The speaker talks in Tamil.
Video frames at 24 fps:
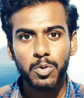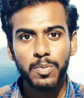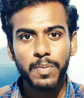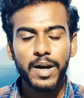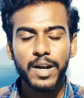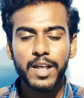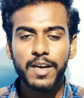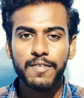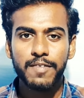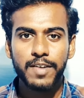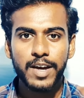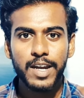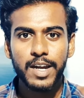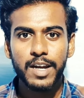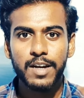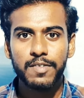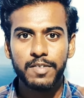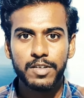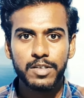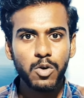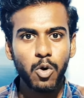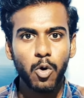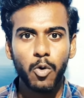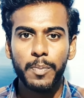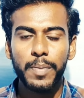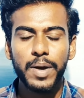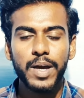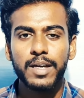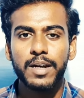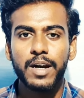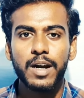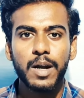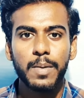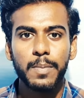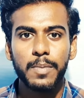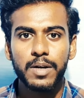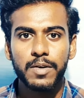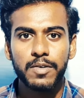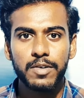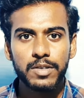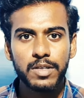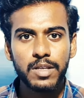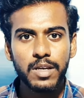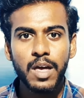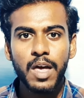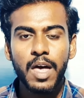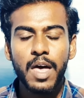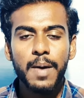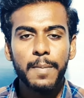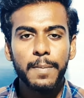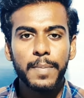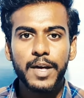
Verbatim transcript: உருமாறிய வேரியன்ட் வந்து ஒமேக்ரா நம்மளுக்கு வந்து